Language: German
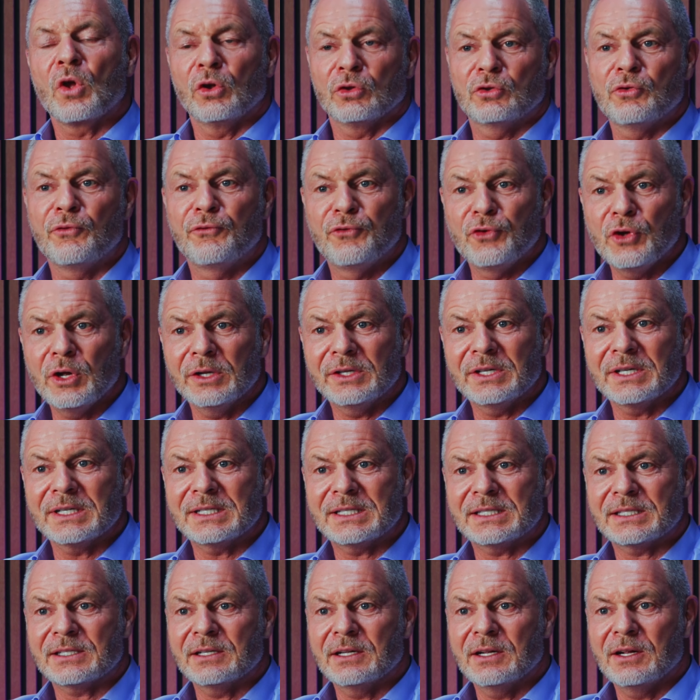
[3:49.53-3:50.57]
Du
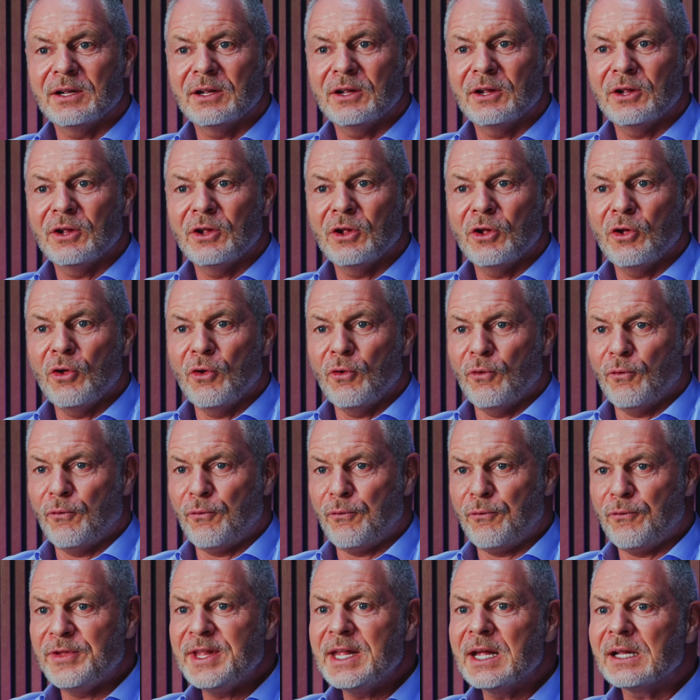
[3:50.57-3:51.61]
würdest
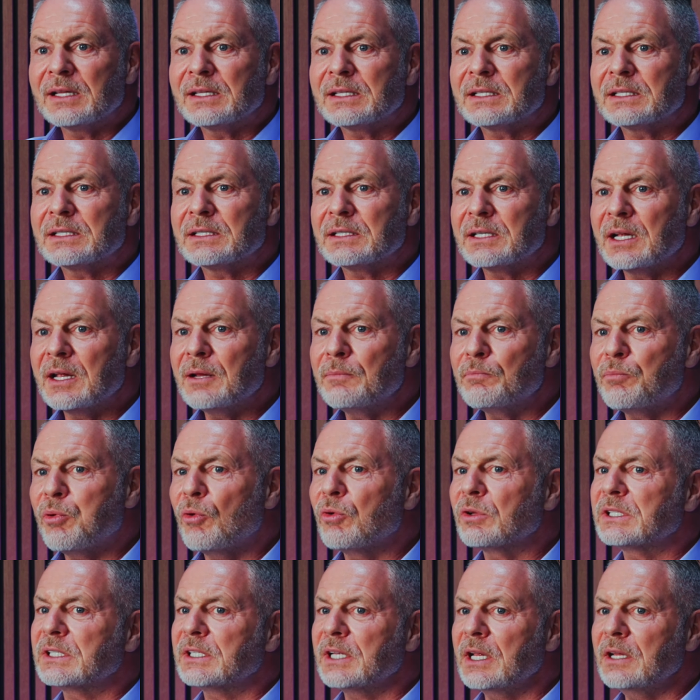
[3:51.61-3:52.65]
14
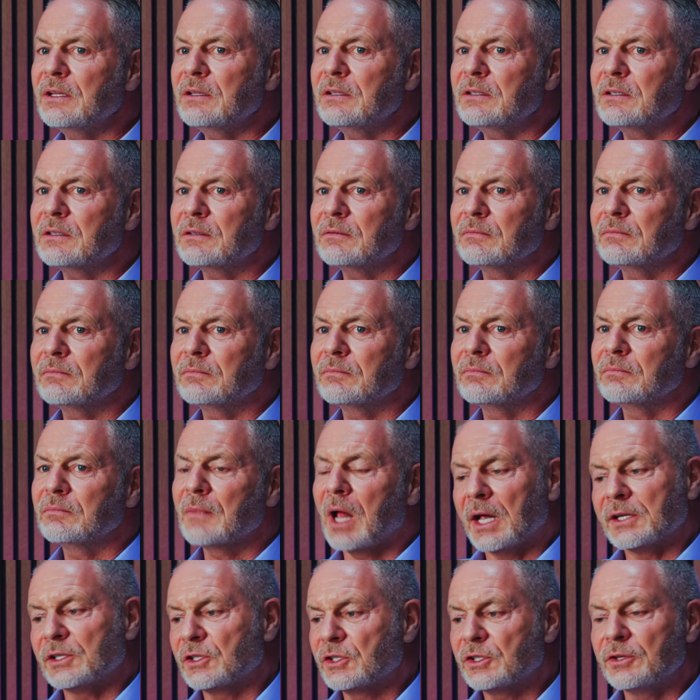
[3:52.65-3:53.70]
Prozent,
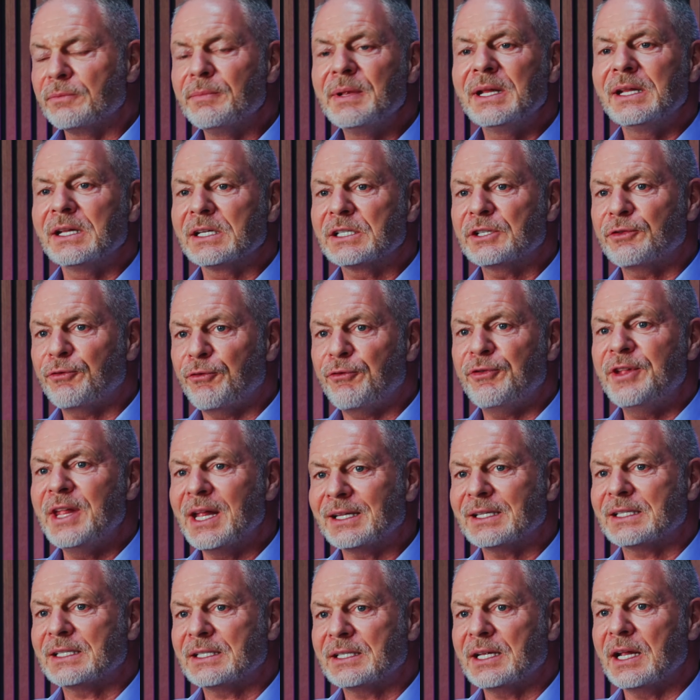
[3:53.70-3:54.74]
also zumindest
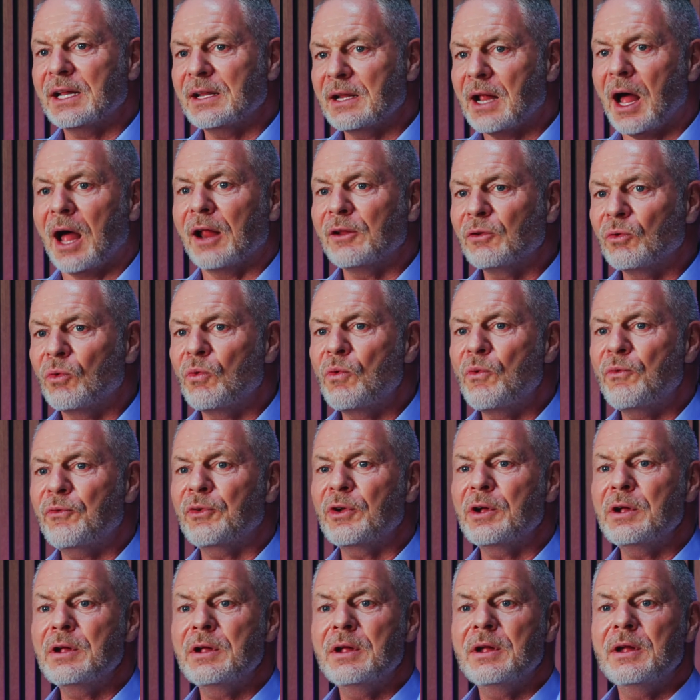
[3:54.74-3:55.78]
14
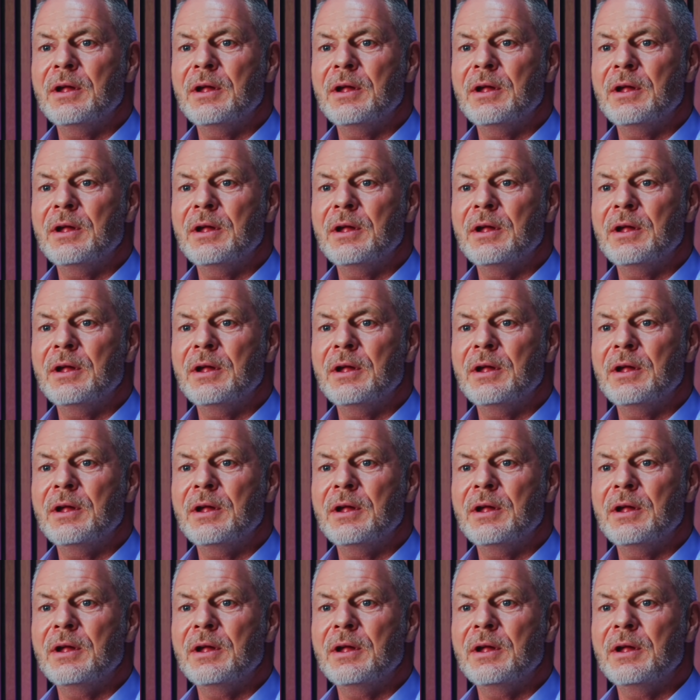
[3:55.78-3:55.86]
Anrufe,